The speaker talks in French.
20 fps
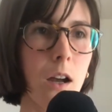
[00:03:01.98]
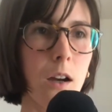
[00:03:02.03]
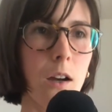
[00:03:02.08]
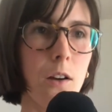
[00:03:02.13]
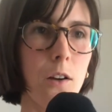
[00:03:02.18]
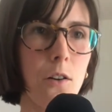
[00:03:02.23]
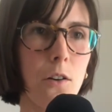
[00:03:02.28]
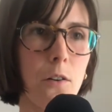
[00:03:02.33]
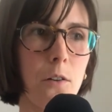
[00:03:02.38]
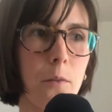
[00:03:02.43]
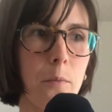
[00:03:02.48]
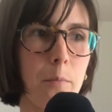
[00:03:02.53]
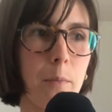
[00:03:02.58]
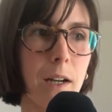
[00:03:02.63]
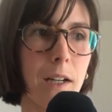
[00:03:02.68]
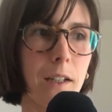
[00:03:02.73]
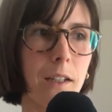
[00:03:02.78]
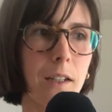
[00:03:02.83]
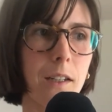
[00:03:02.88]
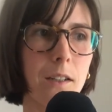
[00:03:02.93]
euh,
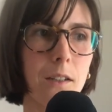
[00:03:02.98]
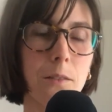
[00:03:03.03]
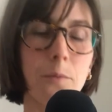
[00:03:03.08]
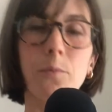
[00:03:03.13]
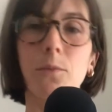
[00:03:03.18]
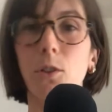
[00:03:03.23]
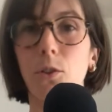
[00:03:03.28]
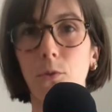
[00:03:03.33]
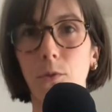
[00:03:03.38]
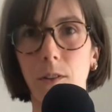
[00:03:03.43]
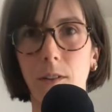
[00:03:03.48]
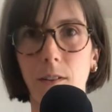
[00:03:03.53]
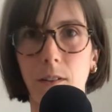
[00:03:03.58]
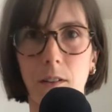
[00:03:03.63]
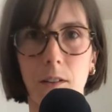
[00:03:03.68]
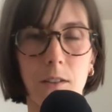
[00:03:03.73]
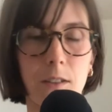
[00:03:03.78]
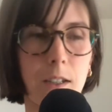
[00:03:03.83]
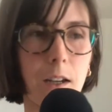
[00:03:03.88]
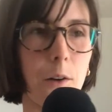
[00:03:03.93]
Marie Sweet
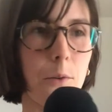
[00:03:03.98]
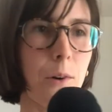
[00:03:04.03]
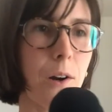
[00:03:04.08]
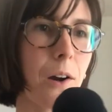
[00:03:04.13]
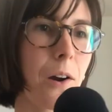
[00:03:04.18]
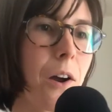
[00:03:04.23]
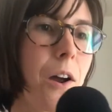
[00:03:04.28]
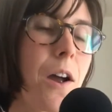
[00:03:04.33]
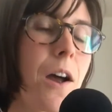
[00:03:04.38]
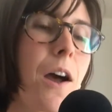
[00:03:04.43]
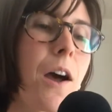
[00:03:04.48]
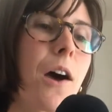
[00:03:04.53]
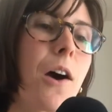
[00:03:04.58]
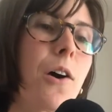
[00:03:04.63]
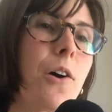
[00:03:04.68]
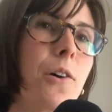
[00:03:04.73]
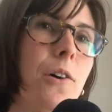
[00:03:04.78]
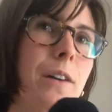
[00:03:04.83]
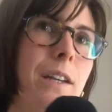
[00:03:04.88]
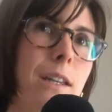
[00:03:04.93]
and Sour
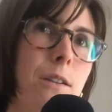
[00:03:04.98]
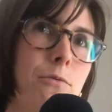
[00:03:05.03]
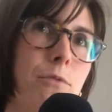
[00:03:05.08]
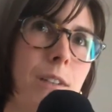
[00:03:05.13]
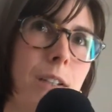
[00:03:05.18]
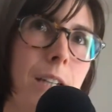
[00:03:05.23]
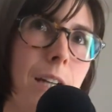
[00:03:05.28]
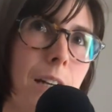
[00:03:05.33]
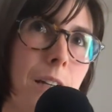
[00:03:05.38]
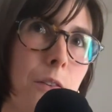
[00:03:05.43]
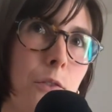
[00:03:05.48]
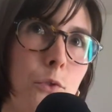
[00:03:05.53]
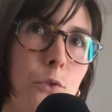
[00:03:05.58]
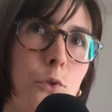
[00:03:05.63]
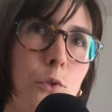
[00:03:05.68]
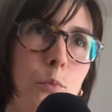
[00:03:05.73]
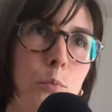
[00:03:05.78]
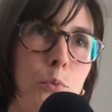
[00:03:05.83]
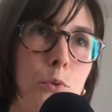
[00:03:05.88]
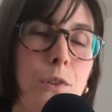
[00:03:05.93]
euh, est végane
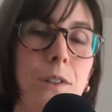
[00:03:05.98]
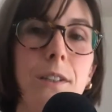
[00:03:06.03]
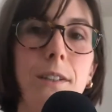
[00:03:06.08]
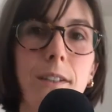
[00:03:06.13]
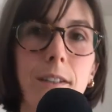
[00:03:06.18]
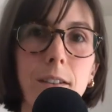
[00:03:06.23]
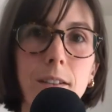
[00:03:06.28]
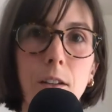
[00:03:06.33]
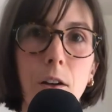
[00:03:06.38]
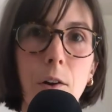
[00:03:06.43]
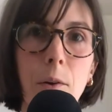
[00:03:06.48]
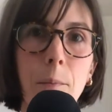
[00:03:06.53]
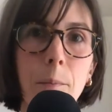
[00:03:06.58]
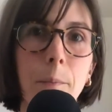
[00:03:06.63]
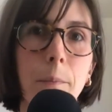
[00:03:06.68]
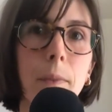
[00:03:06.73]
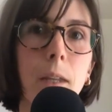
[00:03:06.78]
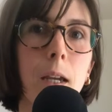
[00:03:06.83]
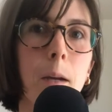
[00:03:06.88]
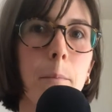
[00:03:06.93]
depuis 10 ans.
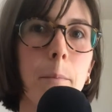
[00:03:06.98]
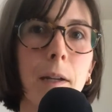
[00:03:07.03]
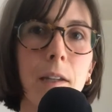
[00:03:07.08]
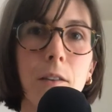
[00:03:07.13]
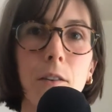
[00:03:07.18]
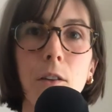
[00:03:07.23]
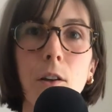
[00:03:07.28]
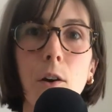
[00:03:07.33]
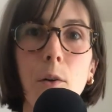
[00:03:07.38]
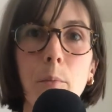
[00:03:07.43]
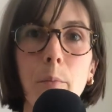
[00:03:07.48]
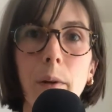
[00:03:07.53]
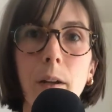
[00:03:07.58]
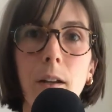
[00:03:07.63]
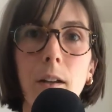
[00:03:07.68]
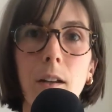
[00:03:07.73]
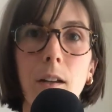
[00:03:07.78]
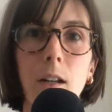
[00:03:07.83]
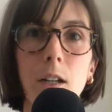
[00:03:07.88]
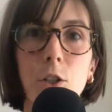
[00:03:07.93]
Maintenant,
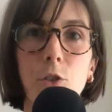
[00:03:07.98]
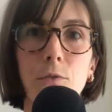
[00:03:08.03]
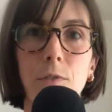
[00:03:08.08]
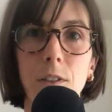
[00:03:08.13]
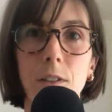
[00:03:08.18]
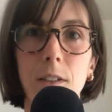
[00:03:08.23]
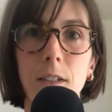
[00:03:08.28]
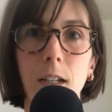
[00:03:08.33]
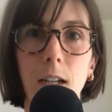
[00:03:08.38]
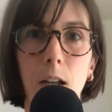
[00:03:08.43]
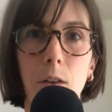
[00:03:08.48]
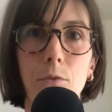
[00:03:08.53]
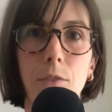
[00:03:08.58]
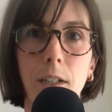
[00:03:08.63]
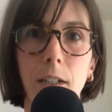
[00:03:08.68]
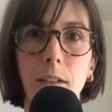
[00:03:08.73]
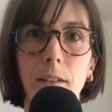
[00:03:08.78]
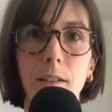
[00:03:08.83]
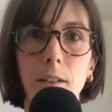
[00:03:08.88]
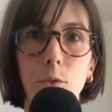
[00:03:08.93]
ben, là, je vais dire la
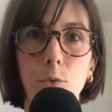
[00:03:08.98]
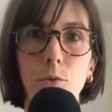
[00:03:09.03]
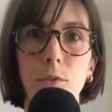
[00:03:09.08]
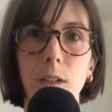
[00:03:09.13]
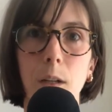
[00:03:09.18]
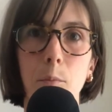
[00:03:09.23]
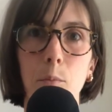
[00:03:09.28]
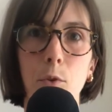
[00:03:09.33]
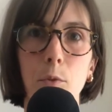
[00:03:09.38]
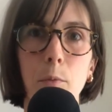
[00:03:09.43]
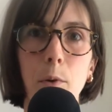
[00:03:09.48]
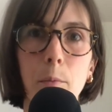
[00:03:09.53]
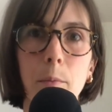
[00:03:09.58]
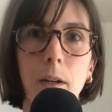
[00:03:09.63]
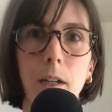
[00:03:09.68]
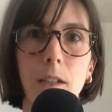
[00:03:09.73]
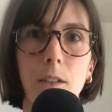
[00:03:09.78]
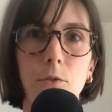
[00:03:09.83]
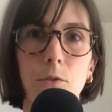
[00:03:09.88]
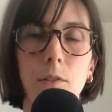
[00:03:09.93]
vérité tout simplement.
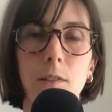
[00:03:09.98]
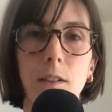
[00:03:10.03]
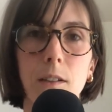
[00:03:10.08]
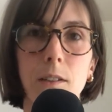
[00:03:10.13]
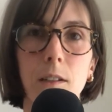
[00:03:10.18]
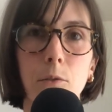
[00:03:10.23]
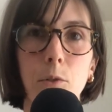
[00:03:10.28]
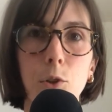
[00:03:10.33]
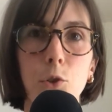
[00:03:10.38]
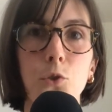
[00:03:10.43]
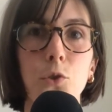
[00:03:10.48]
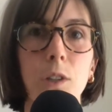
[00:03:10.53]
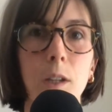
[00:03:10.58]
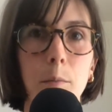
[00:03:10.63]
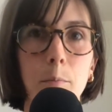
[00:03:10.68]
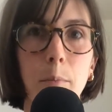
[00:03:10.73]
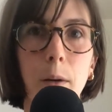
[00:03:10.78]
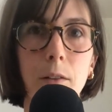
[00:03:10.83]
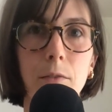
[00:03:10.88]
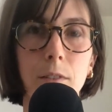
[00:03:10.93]
Marie Sweet and Sour, tu n'es
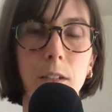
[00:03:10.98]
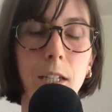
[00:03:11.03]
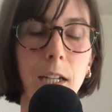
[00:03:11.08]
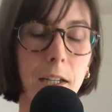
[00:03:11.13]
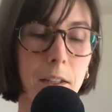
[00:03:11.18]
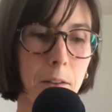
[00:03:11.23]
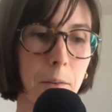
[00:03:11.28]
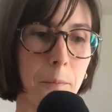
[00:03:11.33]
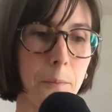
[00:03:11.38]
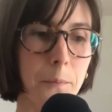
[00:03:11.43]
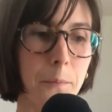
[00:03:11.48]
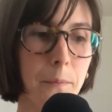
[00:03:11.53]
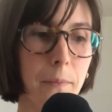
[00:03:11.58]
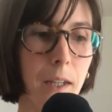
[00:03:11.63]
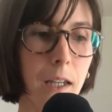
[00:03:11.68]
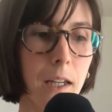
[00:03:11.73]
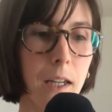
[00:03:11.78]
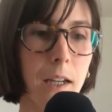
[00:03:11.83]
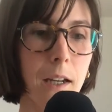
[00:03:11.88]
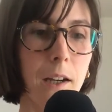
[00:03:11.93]
pas végane.
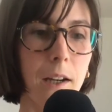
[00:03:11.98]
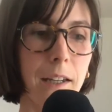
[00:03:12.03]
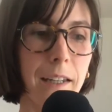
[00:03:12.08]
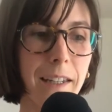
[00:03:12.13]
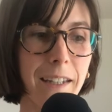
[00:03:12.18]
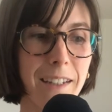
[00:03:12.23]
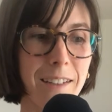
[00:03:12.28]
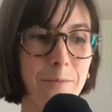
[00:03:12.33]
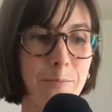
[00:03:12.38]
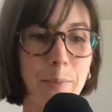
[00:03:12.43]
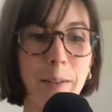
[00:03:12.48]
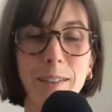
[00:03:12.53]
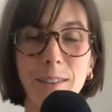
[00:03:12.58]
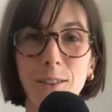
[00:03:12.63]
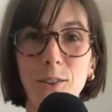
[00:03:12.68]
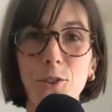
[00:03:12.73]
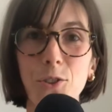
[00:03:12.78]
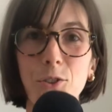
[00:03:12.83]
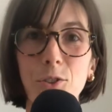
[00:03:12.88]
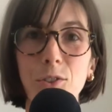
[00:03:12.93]
Parce
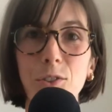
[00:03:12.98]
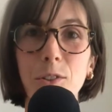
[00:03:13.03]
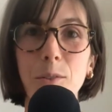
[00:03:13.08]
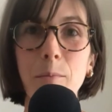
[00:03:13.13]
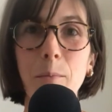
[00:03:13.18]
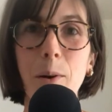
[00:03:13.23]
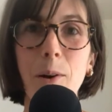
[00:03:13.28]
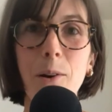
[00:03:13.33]
que justement,